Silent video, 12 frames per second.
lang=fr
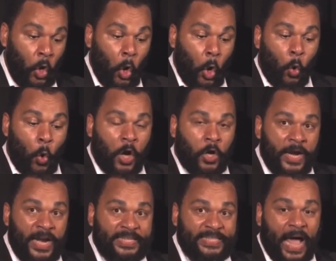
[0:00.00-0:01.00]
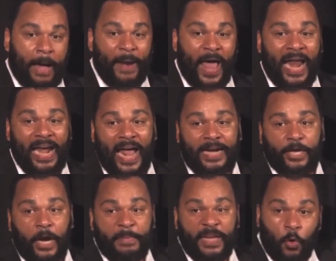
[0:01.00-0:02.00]
Reconnaissable à la
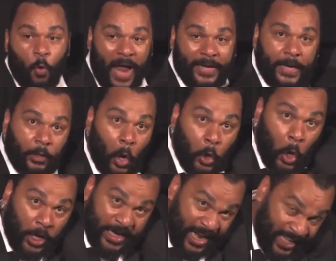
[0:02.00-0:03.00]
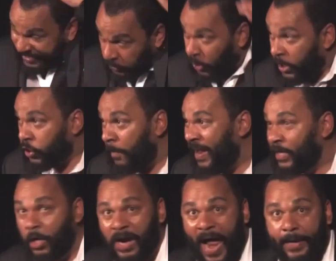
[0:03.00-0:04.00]
demi-noix de coco qu'il a sur le sommet du
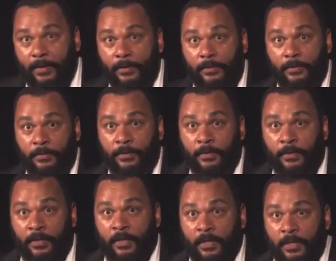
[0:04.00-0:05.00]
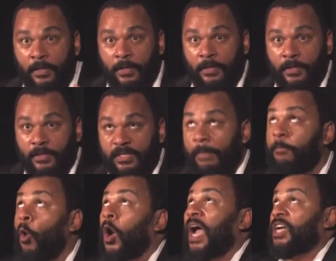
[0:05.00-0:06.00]
crâne. C'est
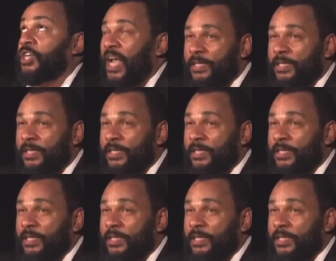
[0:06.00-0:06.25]
pour cacher à son